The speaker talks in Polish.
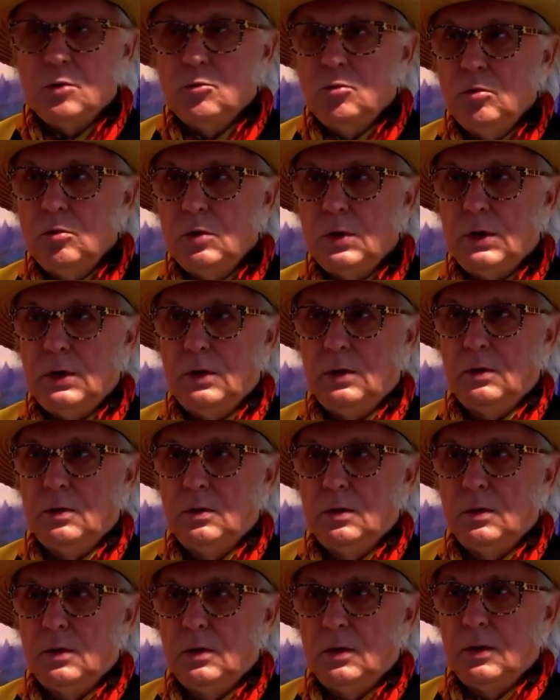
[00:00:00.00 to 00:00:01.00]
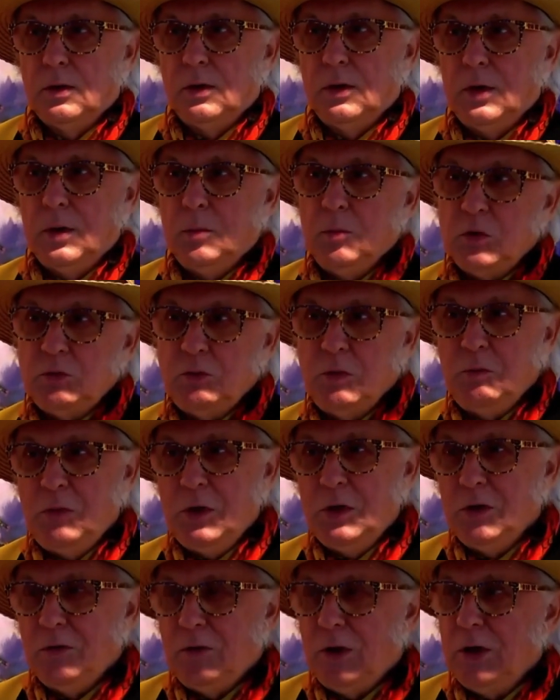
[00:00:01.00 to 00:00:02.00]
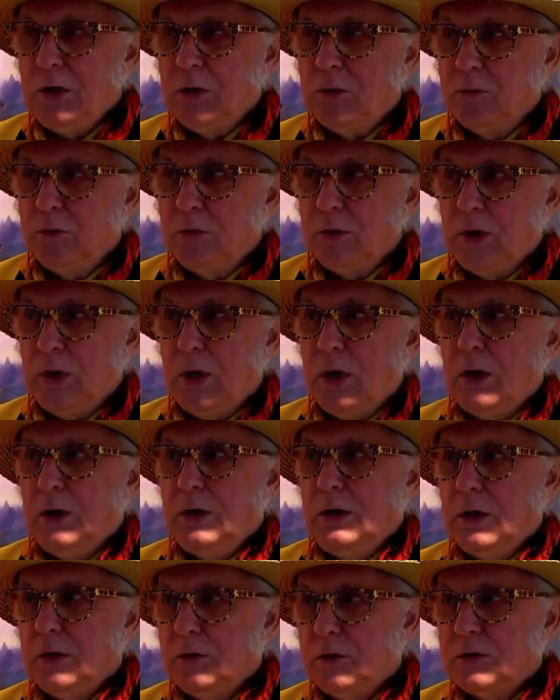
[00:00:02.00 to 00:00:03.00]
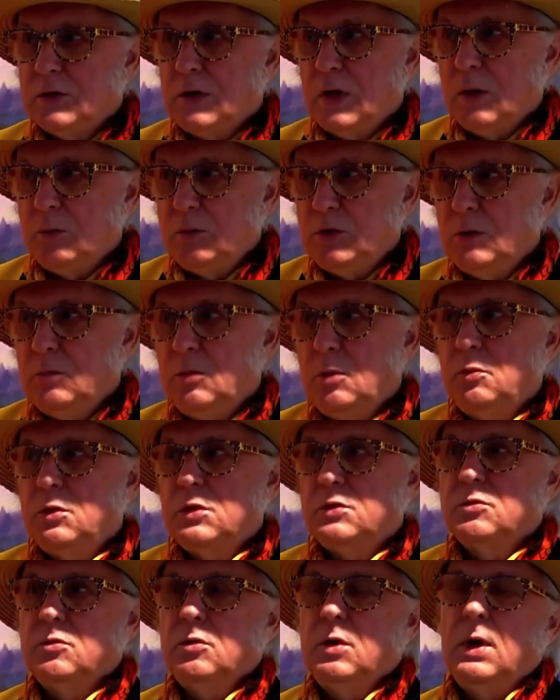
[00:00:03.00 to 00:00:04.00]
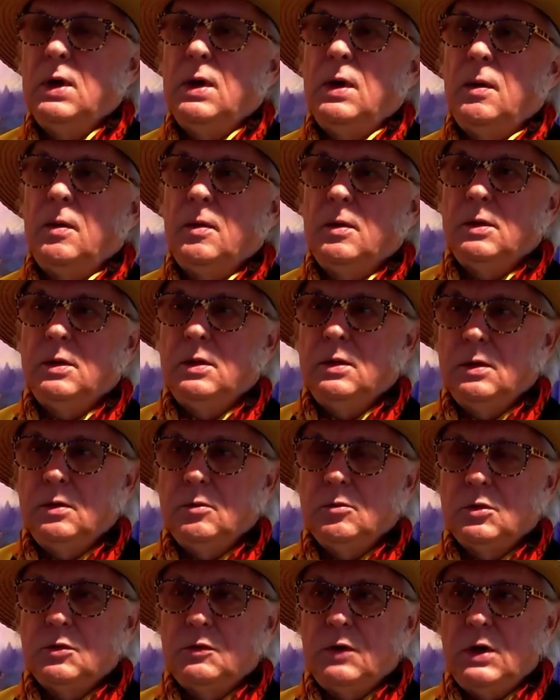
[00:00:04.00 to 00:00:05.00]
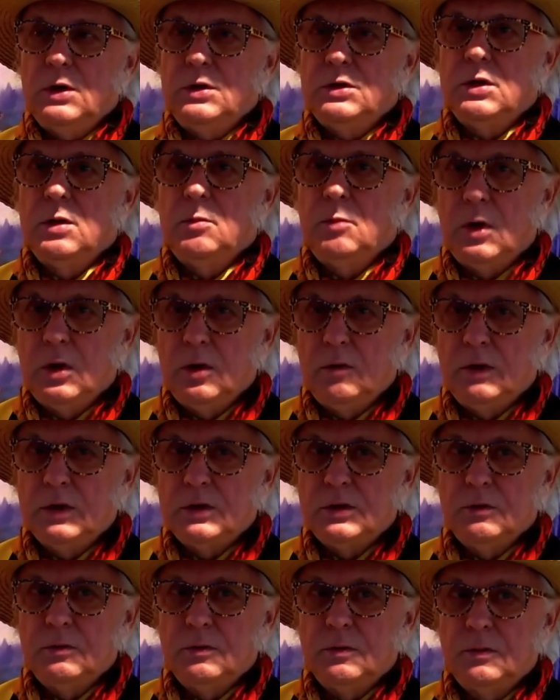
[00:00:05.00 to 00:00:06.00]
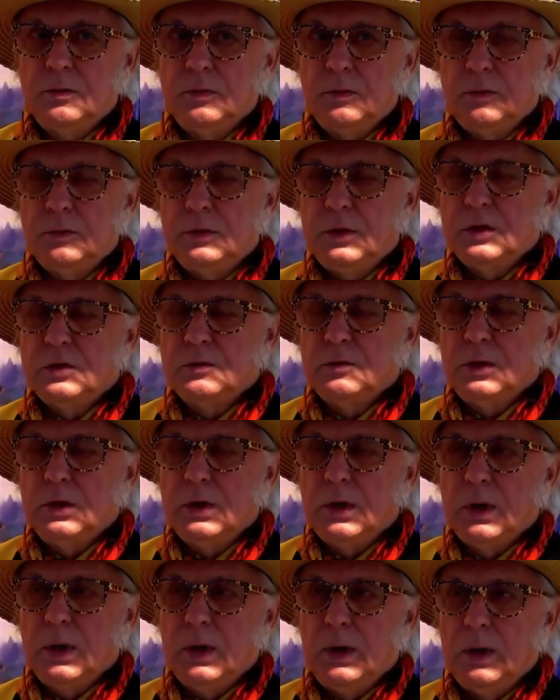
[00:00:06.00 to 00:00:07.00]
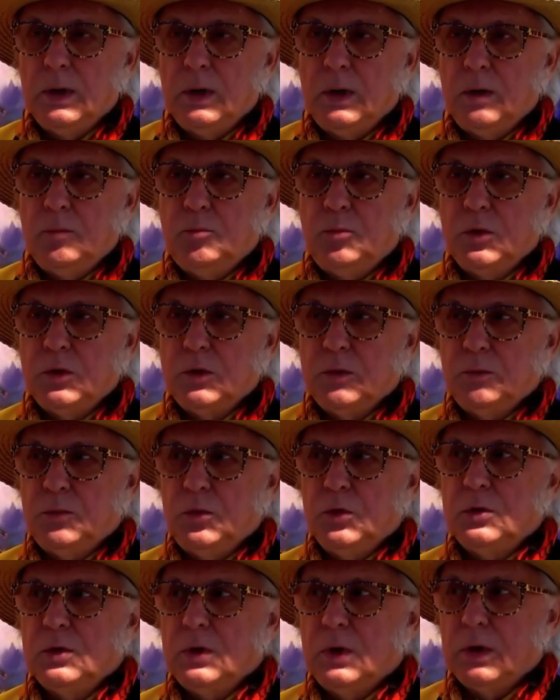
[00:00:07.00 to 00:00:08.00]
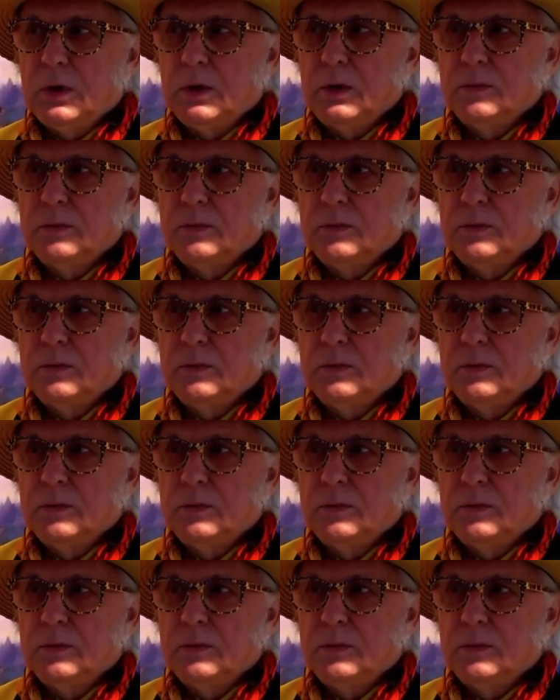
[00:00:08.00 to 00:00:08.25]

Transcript: kury. I myśmy pilnowali kury. Ja to staram się po prostu e, utrwalić, namalować w, w tych swoich e, put, putnach.